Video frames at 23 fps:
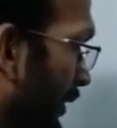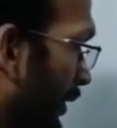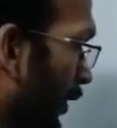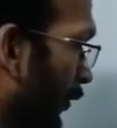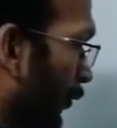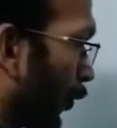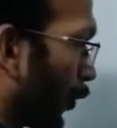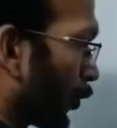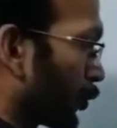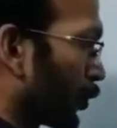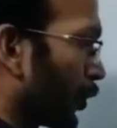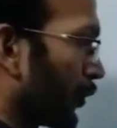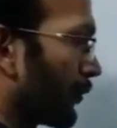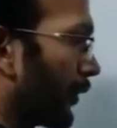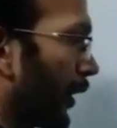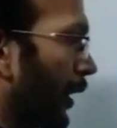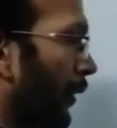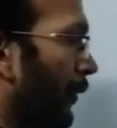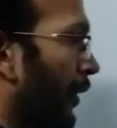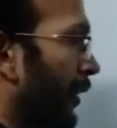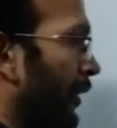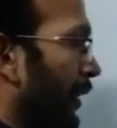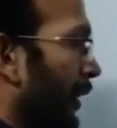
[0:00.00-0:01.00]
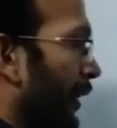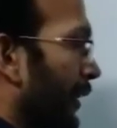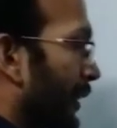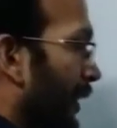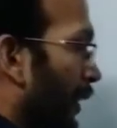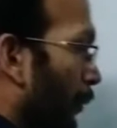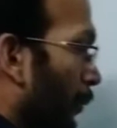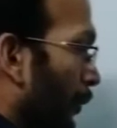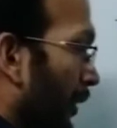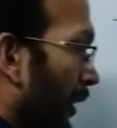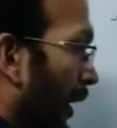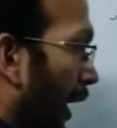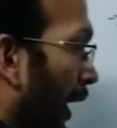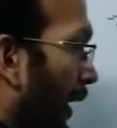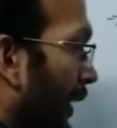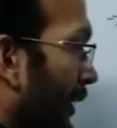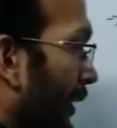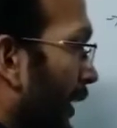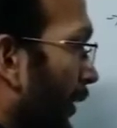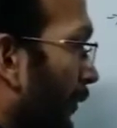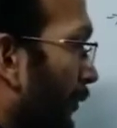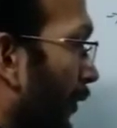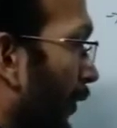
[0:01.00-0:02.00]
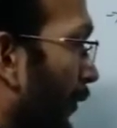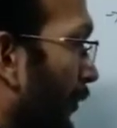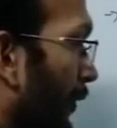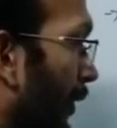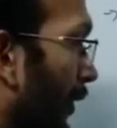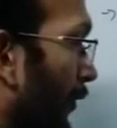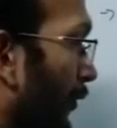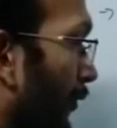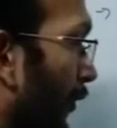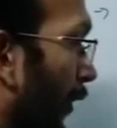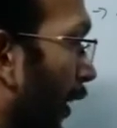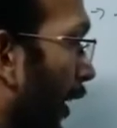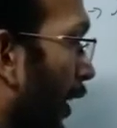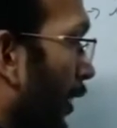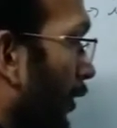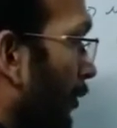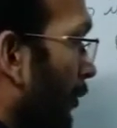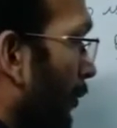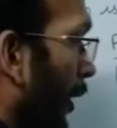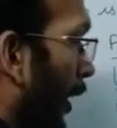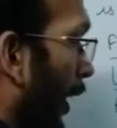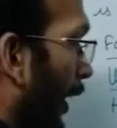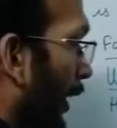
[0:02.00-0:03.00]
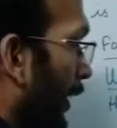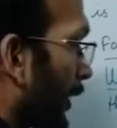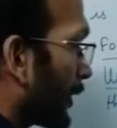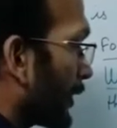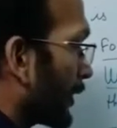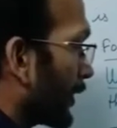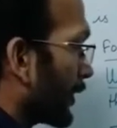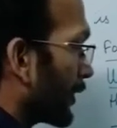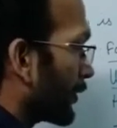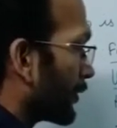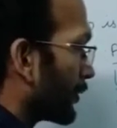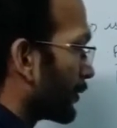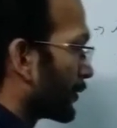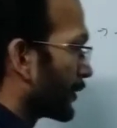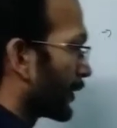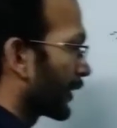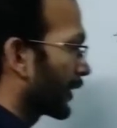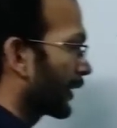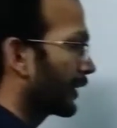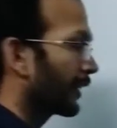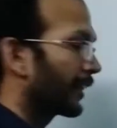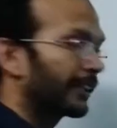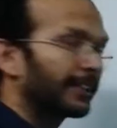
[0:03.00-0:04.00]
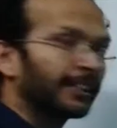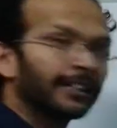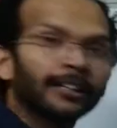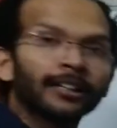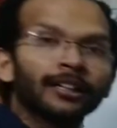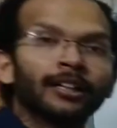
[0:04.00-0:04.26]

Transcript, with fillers: थी फाइव 500 की वो 1955 में आई थी ठीक है यानी